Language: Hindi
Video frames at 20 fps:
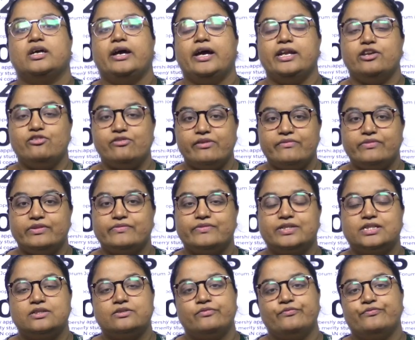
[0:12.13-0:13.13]
हेलो
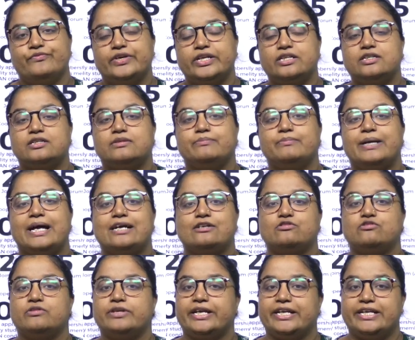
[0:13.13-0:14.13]
एवरीवन वेलकम बैक
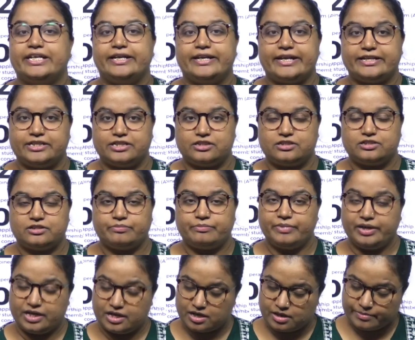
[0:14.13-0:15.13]
टू डेली डाइजेस्ट
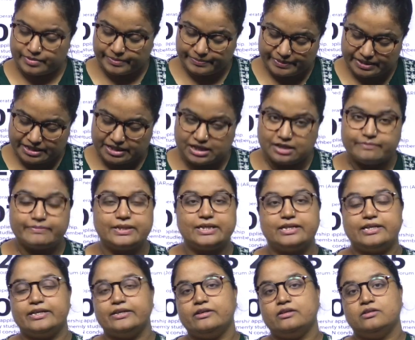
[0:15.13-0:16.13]
मेरा नाम अपर्णा
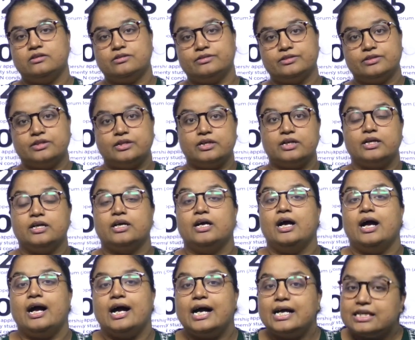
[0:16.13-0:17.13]
अमन है
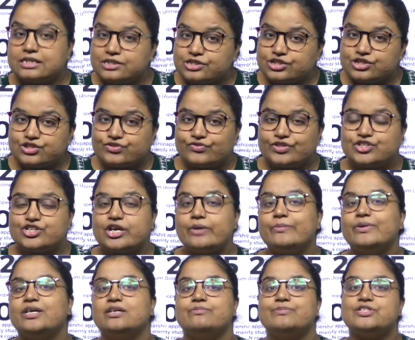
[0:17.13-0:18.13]
आज जिस विषय
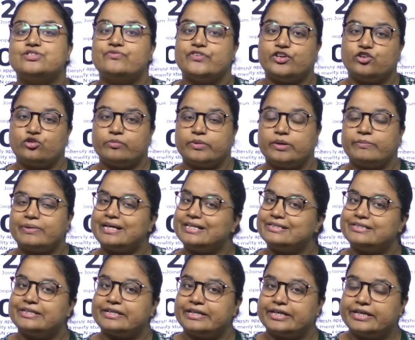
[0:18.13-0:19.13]
में हम इस वीडियो में
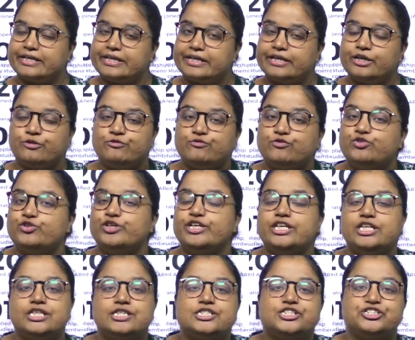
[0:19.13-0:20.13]
बात करेंगे वो
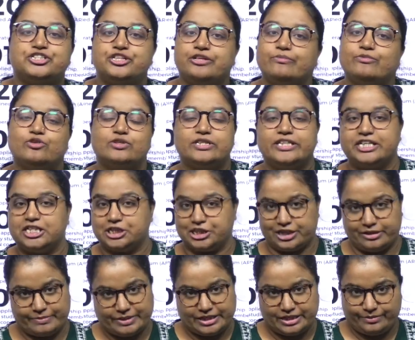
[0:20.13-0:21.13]
ईस्ट तिमोर देश
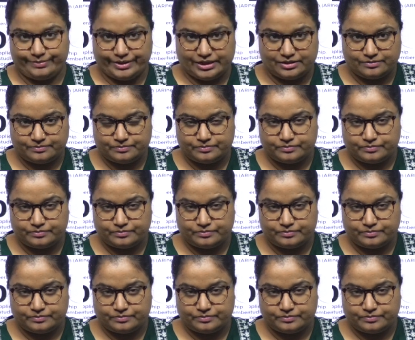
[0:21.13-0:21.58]
के बारे में